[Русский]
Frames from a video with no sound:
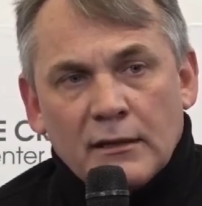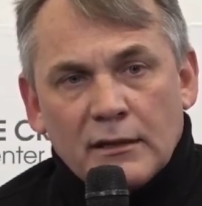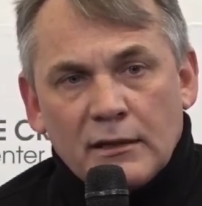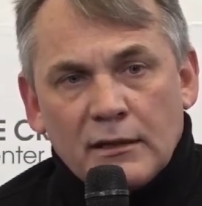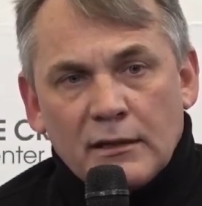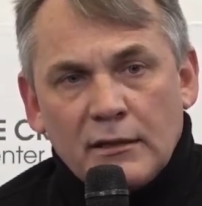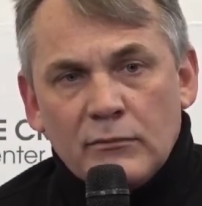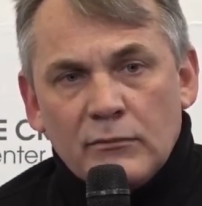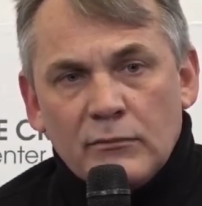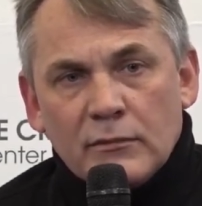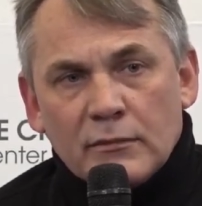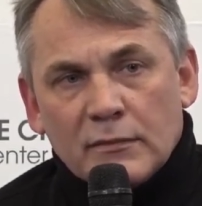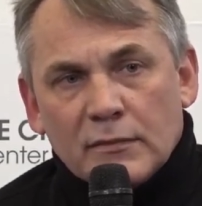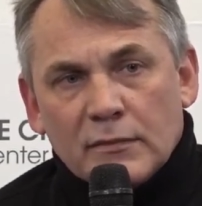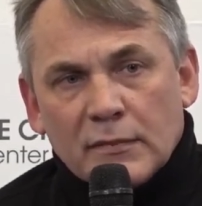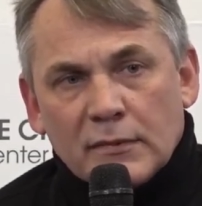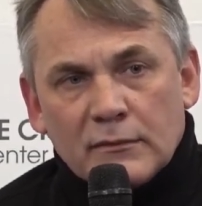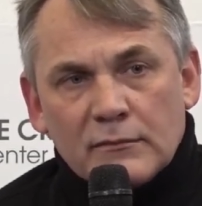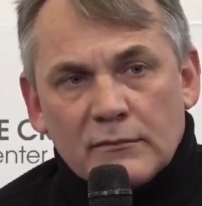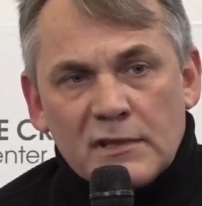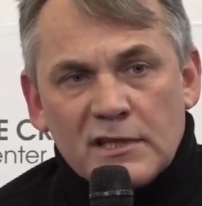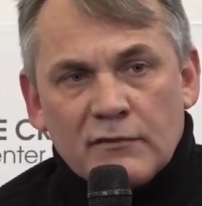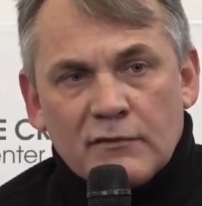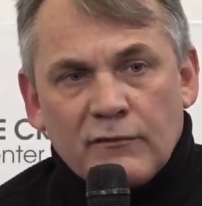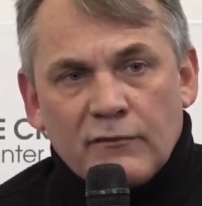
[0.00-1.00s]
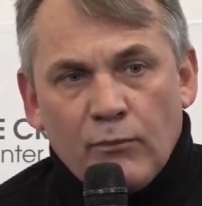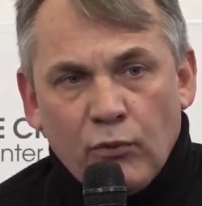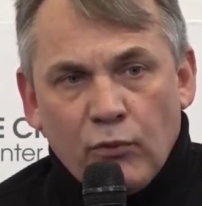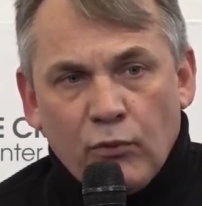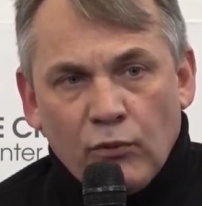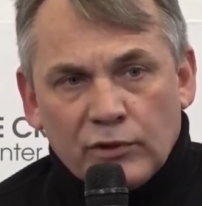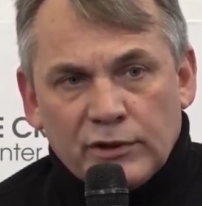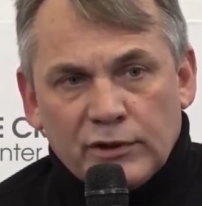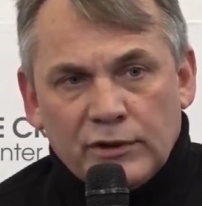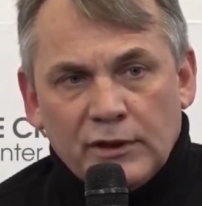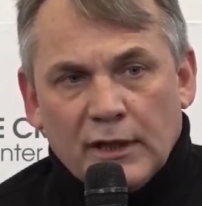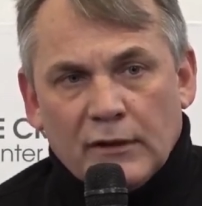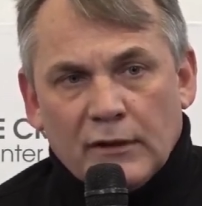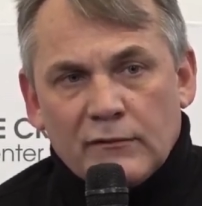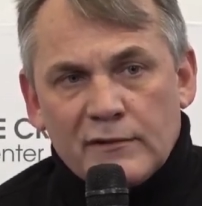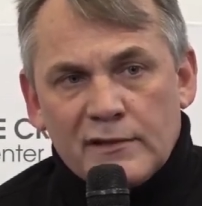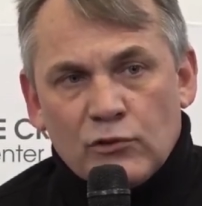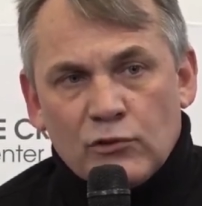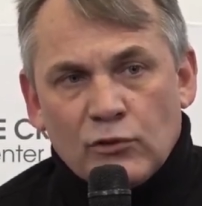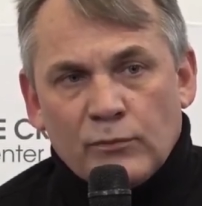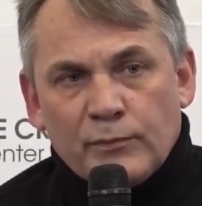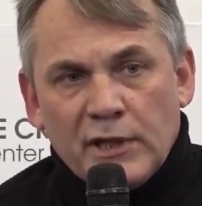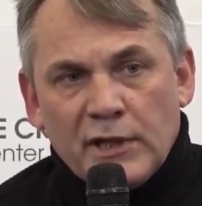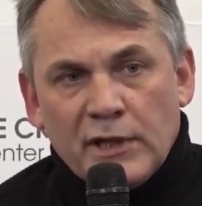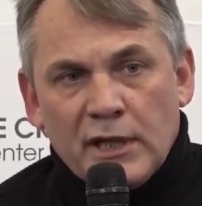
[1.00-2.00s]
им свободное
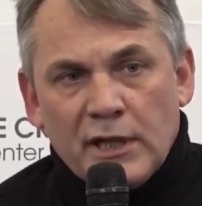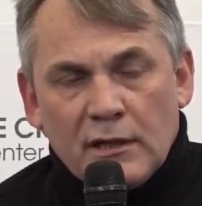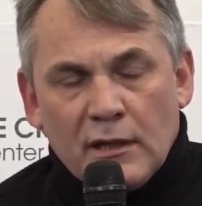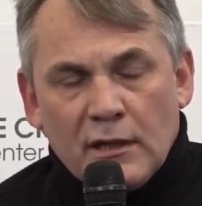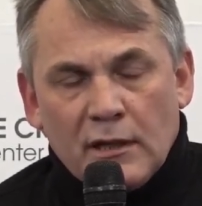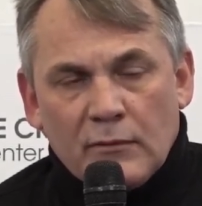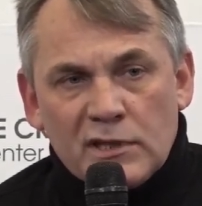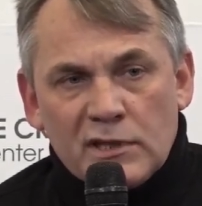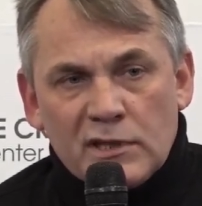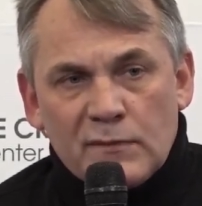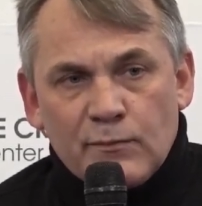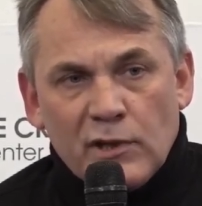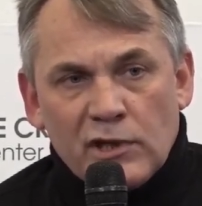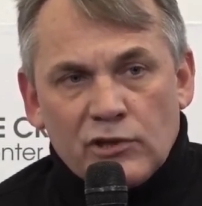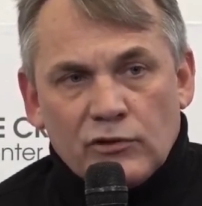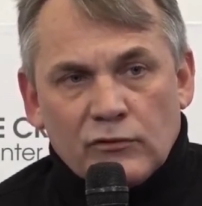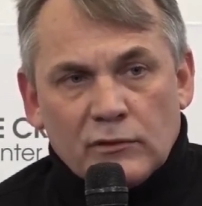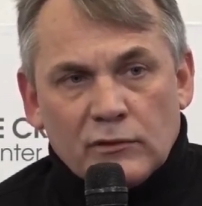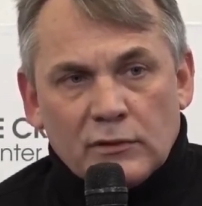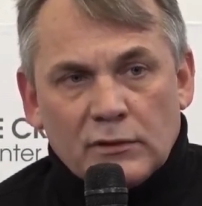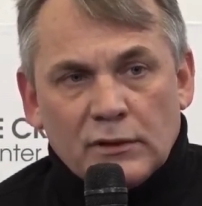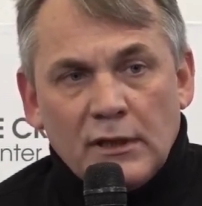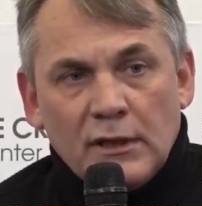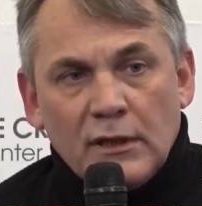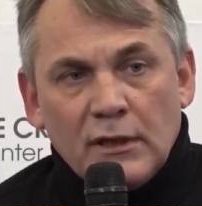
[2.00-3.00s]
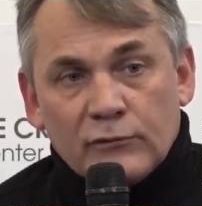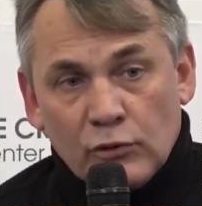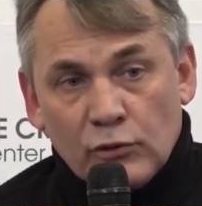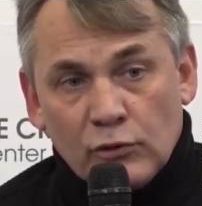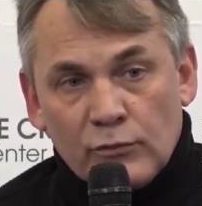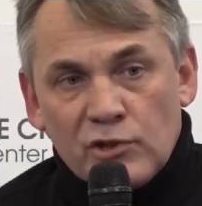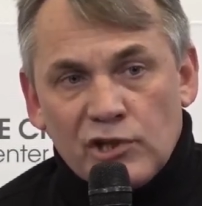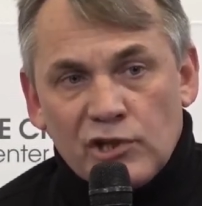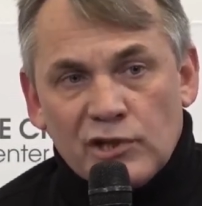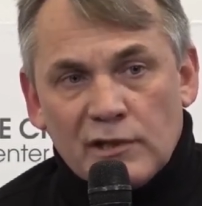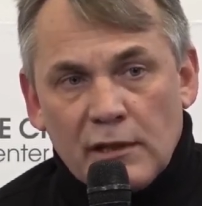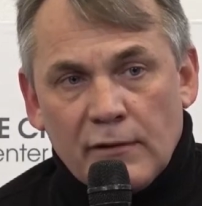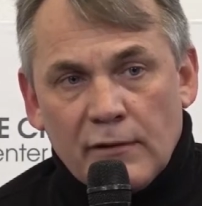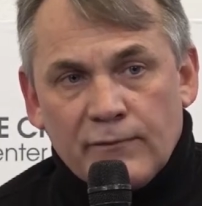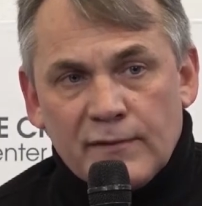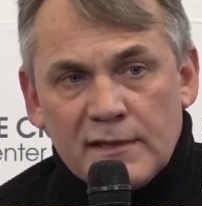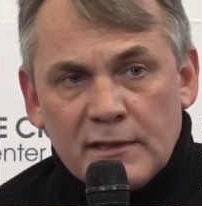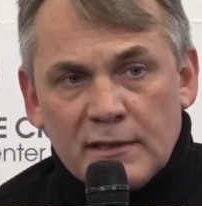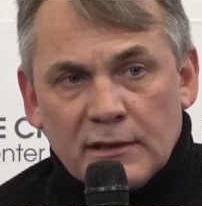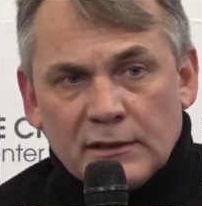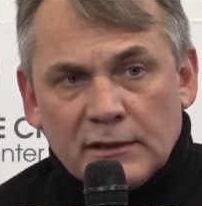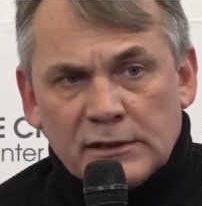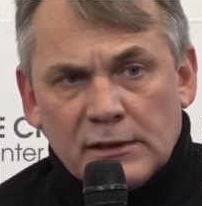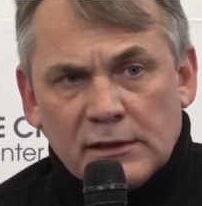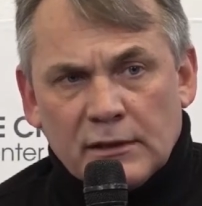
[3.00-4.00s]
выступление обеспечивают в том числе
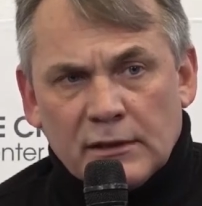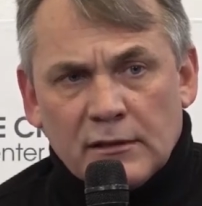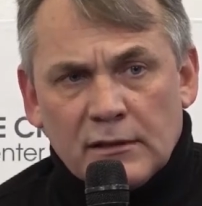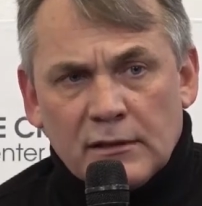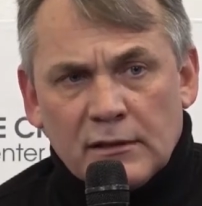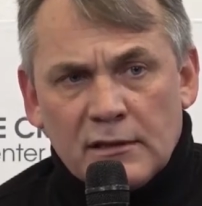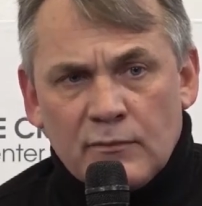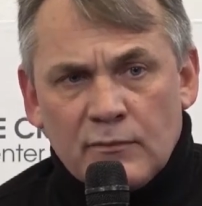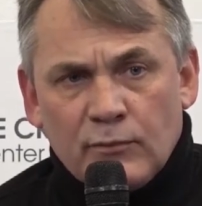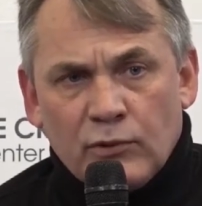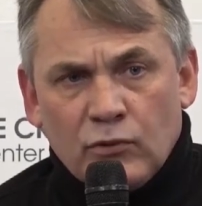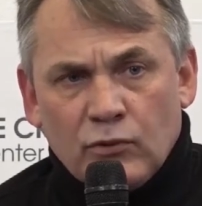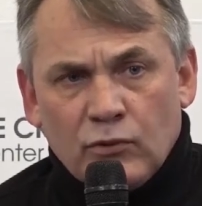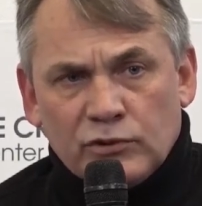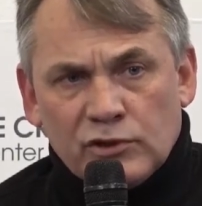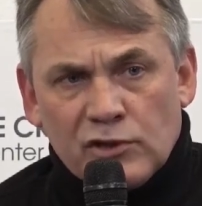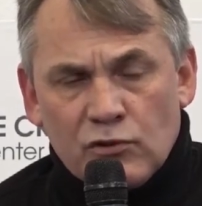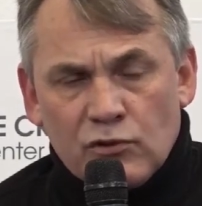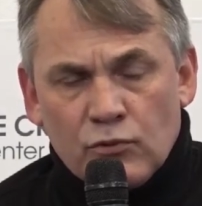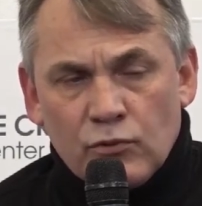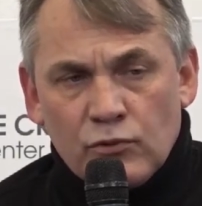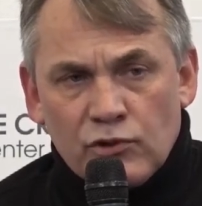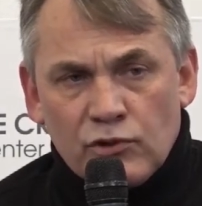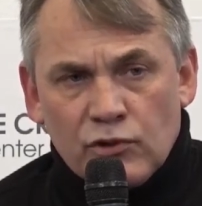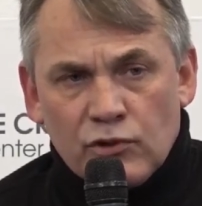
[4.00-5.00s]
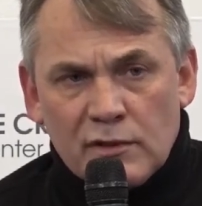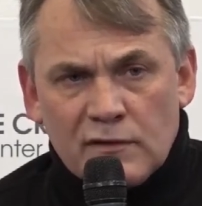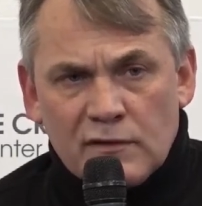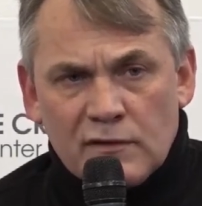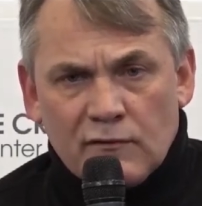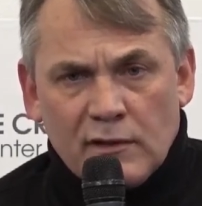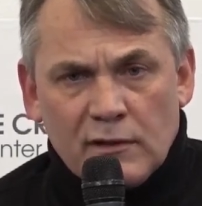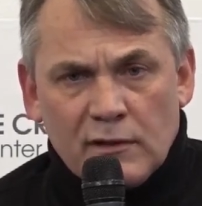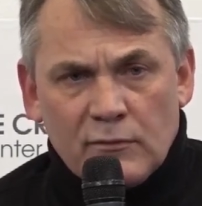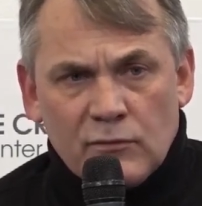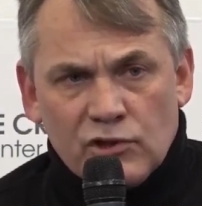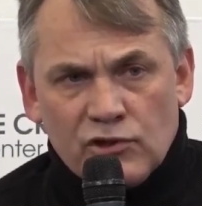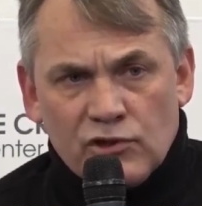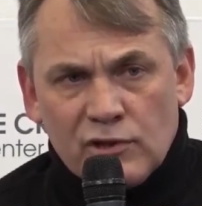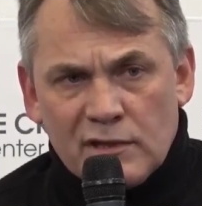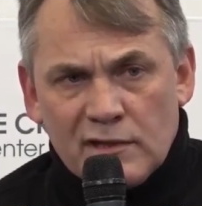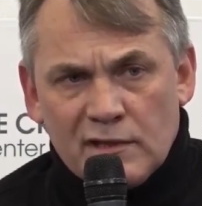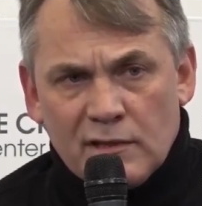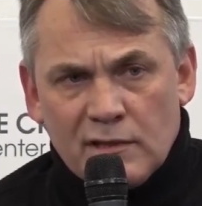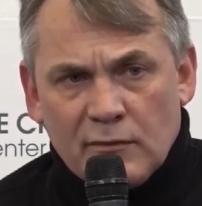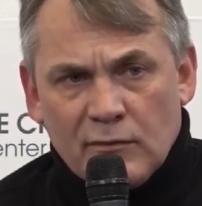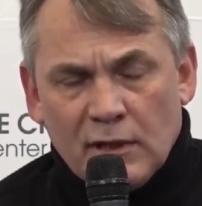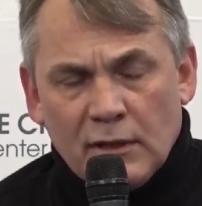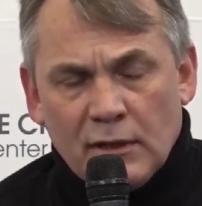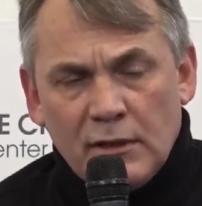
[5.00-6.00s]
офицеры СБУ, рискующие своими
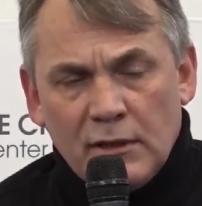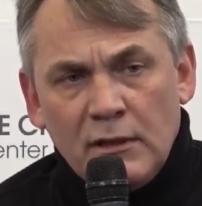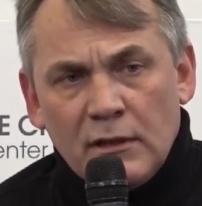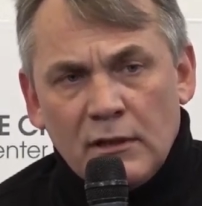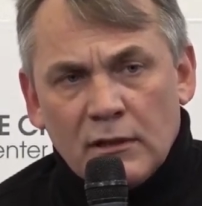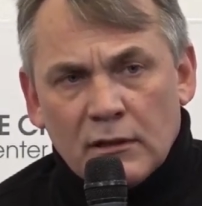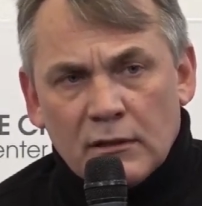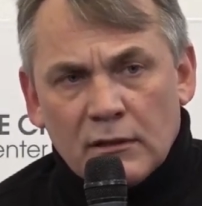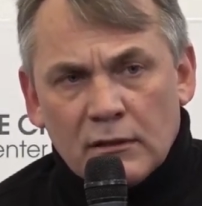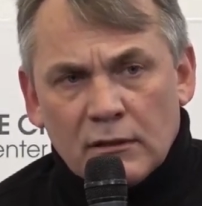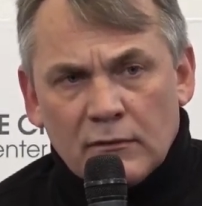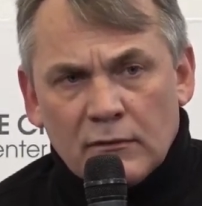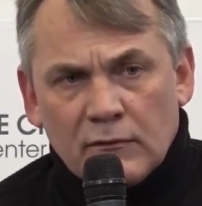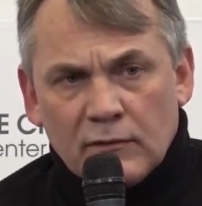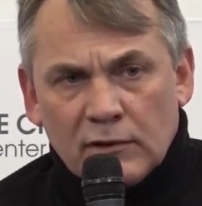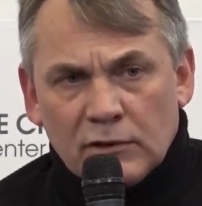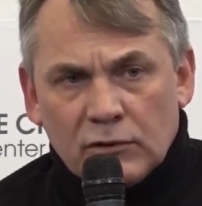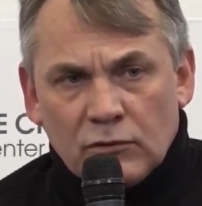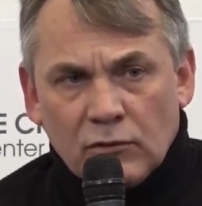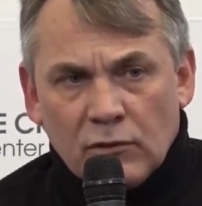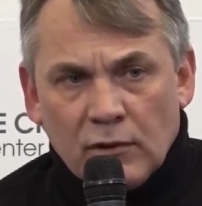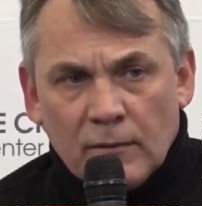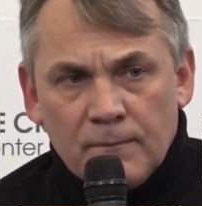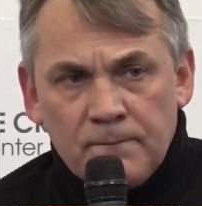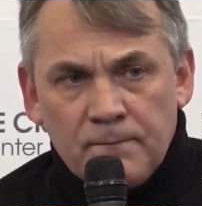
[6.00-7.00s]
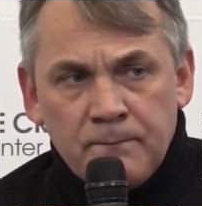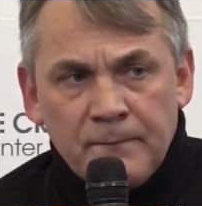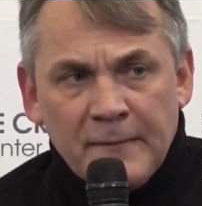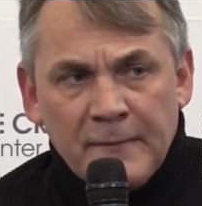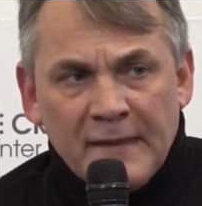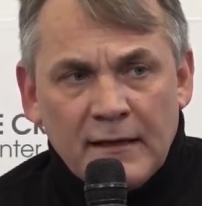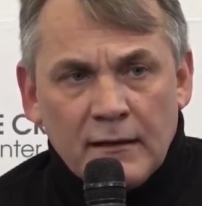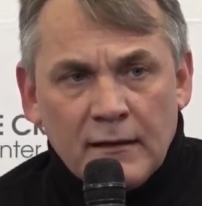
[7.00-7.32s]
жизнями э, в АТО.